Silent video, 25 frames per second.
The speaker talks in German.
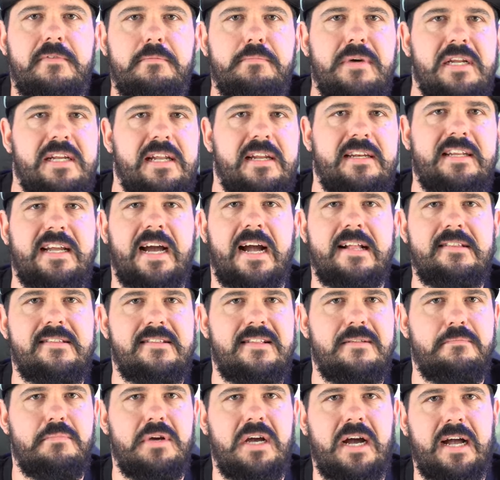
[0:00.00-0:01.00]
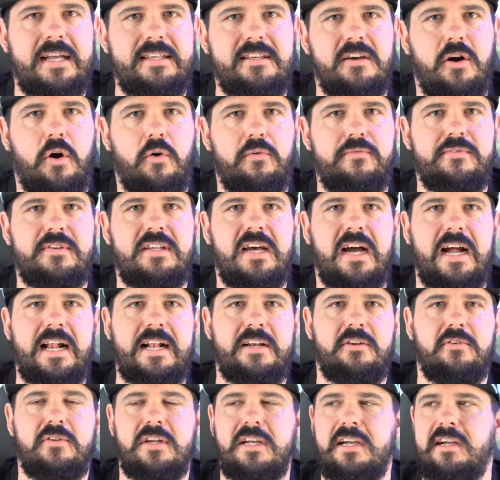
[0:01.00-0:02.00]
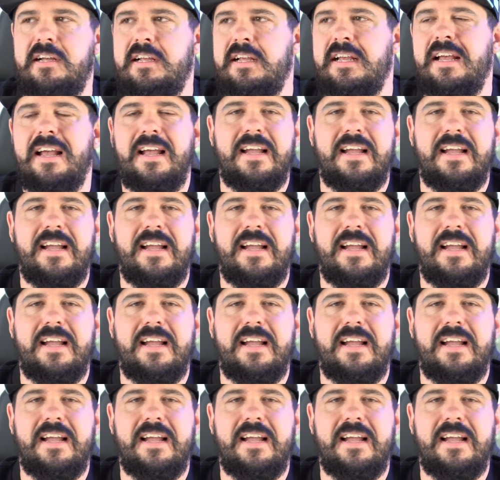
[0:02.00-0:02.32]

Wie man dann die einzelnen Bereiche aufteilt oder